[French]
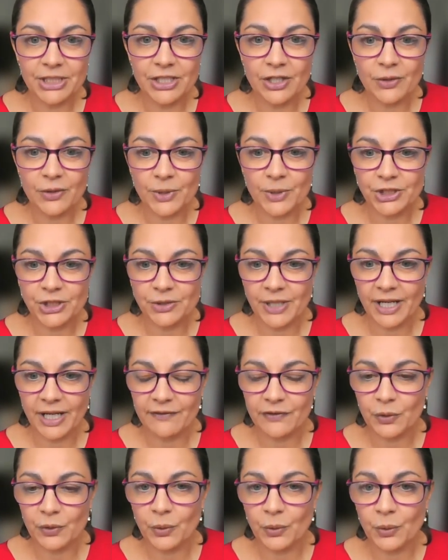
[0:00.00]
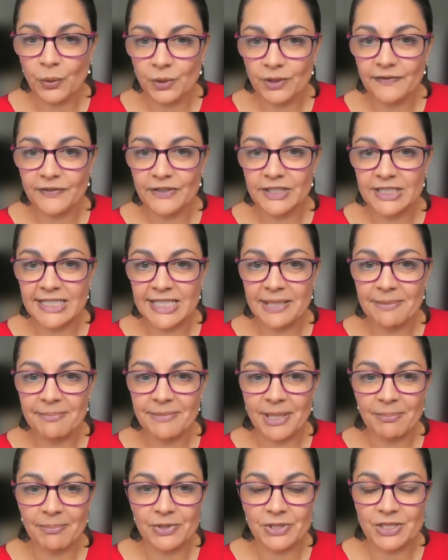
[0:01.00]
Si l'un ou l'une d'entre vous
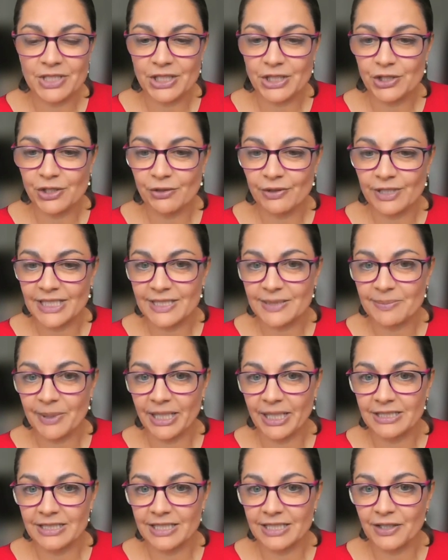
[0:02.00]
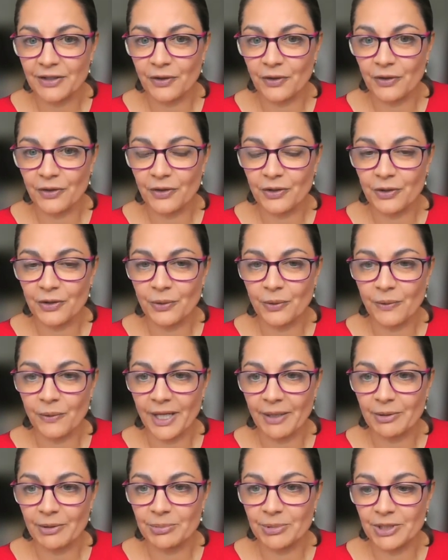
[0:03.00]
pourrait me dire si vous avez tous les
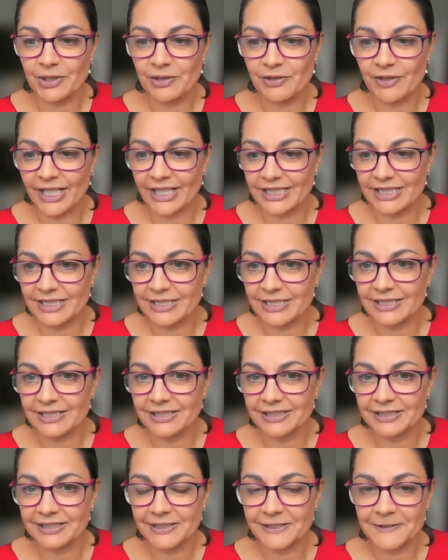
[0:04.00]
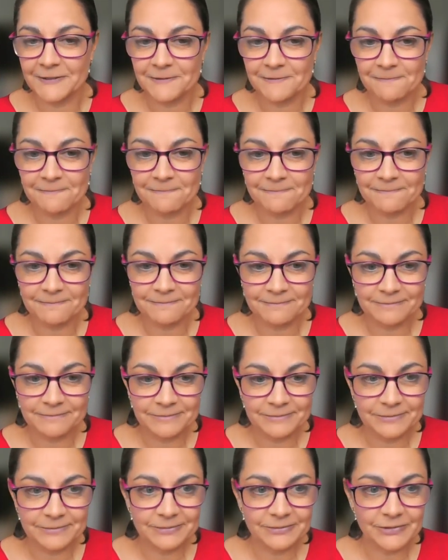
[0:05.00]
membres de votre équipe attendus pour
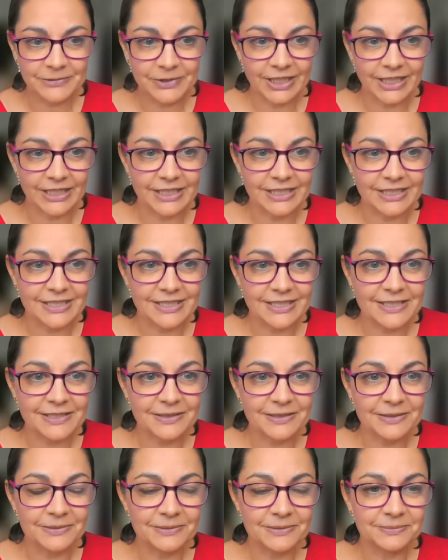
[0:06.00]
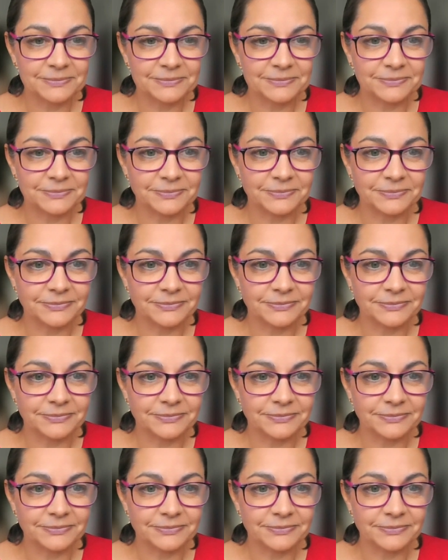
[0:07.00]
cet appel, ce serait chouette.